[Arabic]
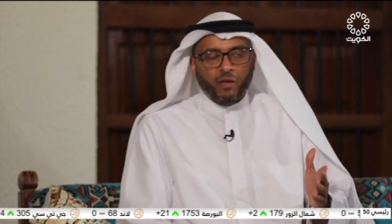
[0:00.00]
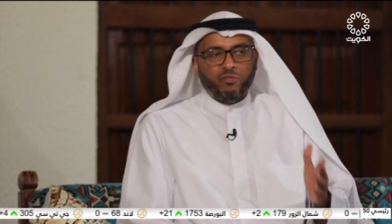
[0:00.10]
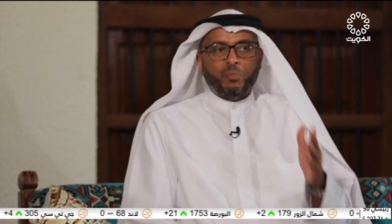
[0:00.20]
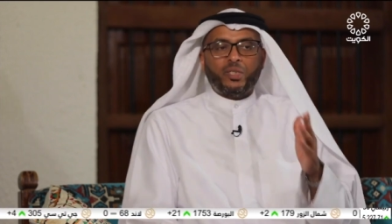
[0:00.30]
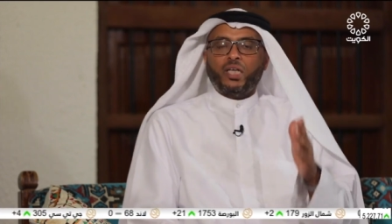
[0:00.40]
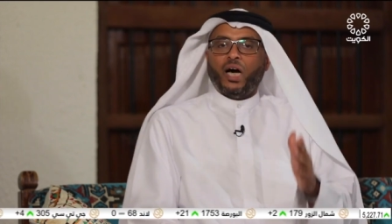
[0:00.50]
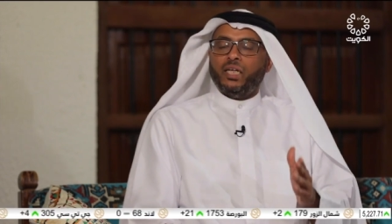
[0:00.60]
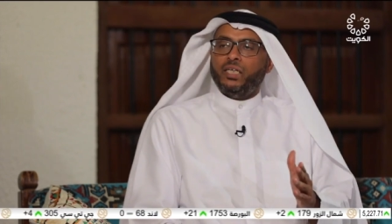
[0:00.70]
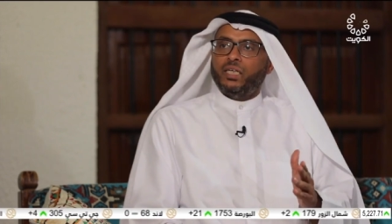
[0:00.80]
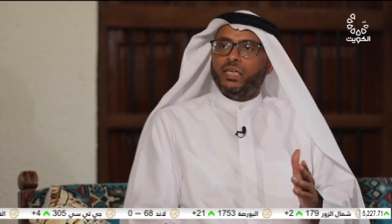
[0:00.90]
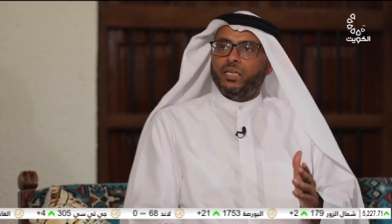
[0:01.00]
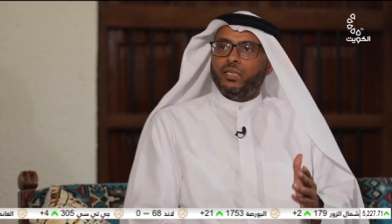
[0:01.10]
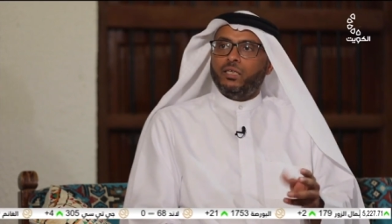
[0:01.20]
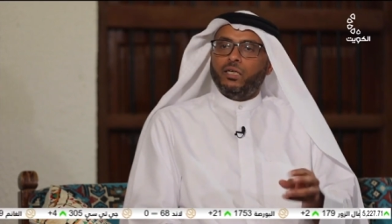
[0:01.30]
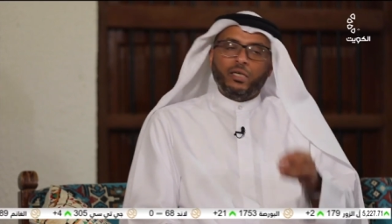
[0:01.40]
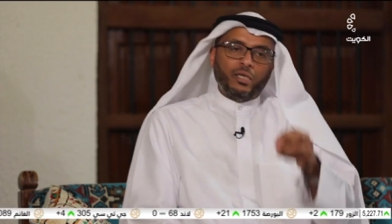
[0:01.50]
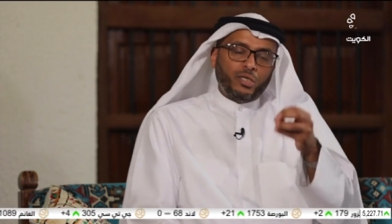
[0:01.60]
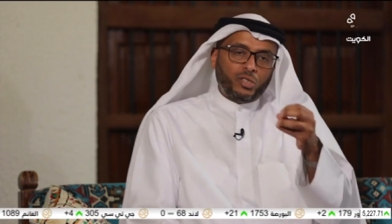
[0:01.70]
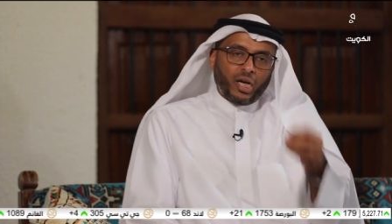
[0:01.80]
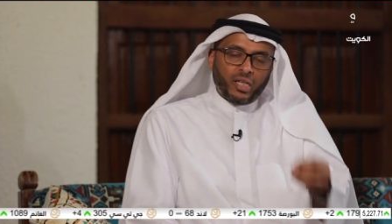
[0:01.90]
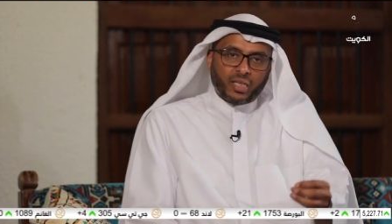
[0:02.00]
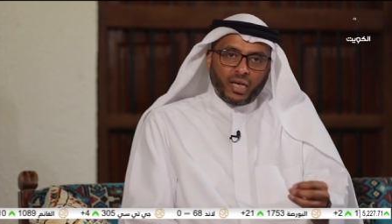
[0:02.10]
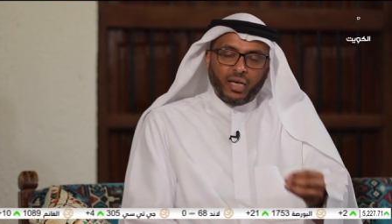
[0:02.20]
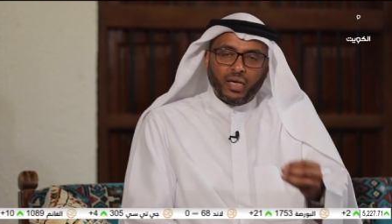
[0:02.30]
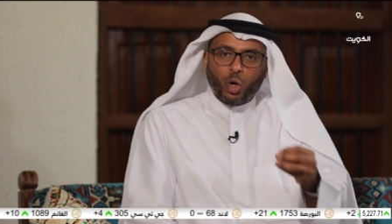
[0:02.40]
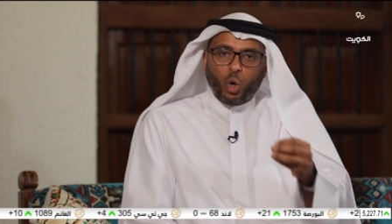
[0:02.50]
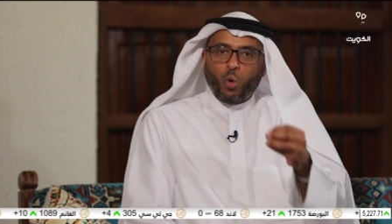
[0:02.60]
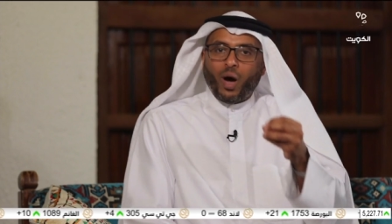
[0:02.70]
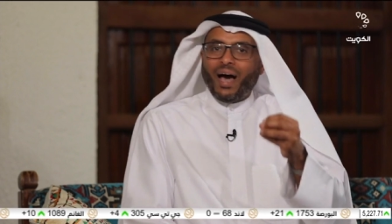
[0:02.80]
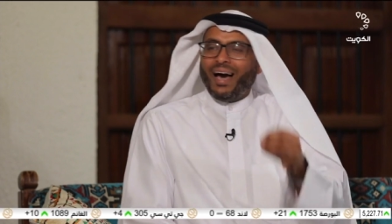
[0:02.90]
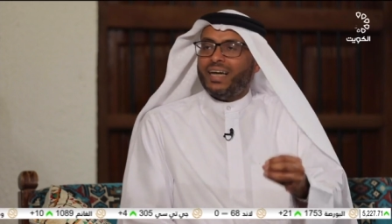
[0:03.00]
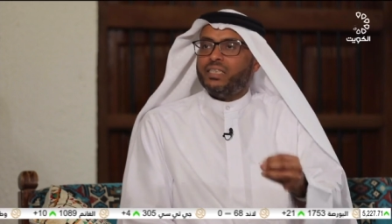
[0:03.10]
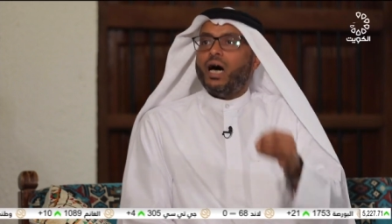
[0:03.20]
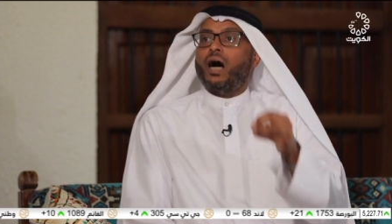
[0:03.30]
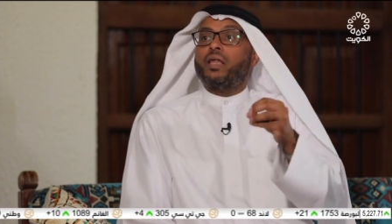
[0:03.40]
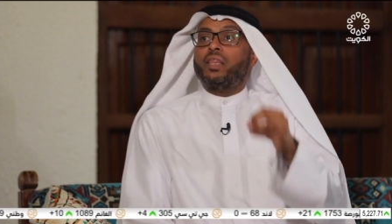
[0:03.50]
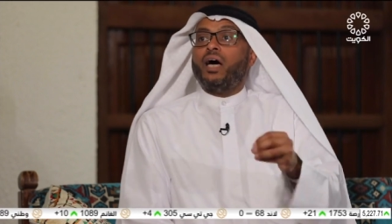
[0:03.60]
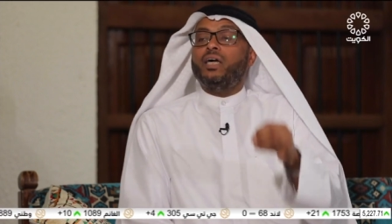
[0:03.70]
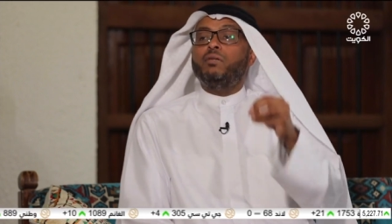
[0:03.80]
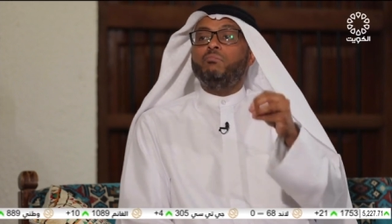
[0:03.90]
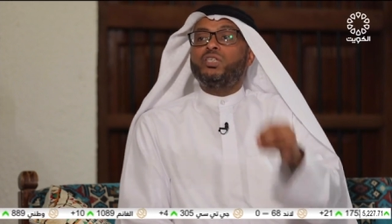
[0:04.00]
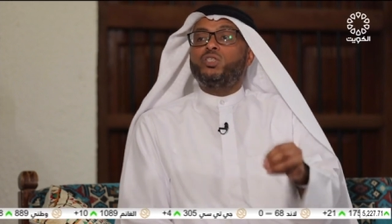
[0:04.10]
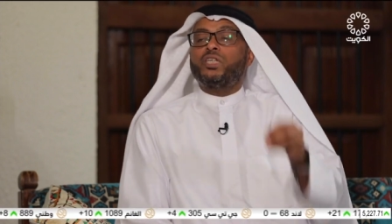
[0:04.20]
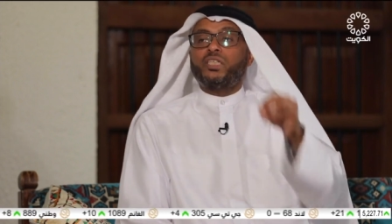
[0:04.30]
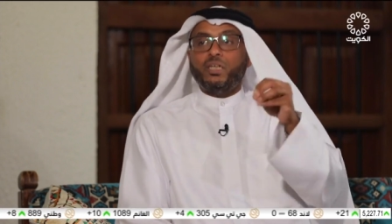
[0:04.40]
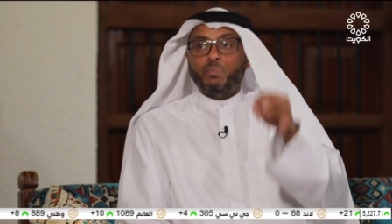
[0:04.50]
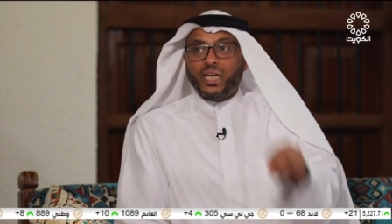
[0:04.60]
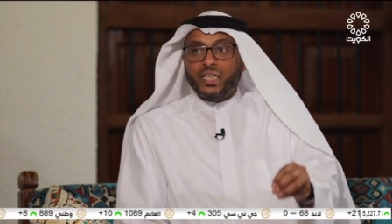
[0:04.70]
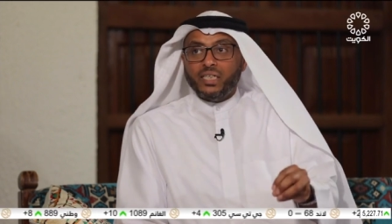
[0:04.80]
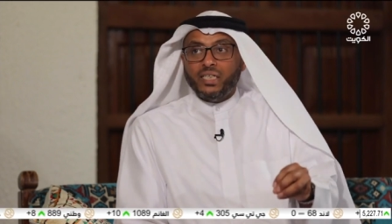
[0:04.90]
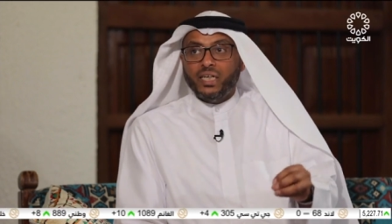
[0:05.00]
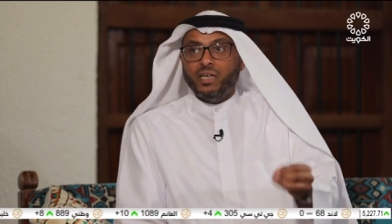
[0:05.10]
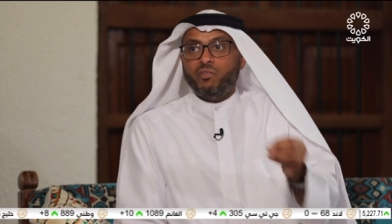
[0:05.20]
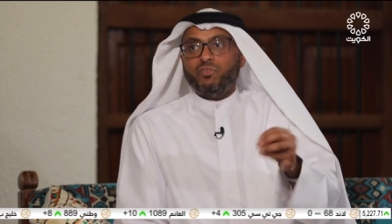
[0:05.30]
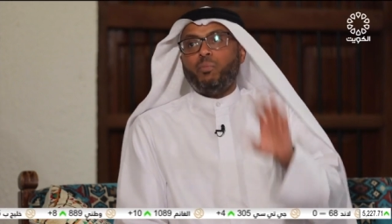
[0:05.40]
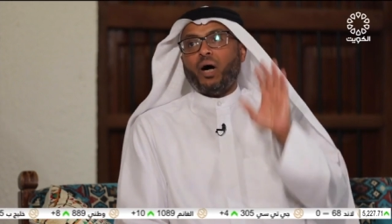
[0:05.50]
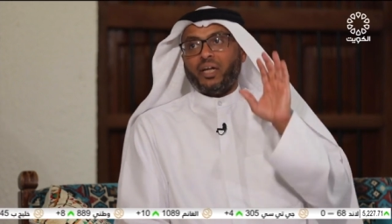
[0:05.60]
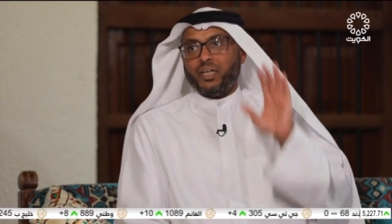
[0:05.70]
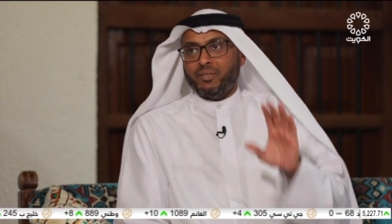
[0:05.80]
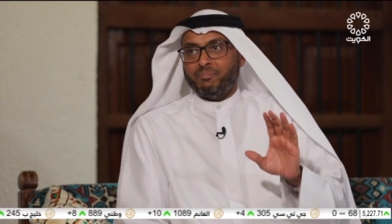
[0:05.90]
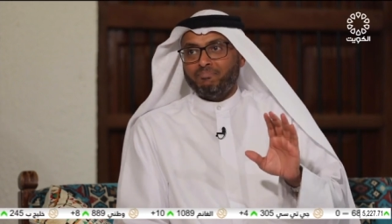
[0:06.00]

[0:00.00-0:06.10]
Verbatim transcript: فبالتالي آه، جعلته هو أحد أعضاء المجلس البلدي في البحرين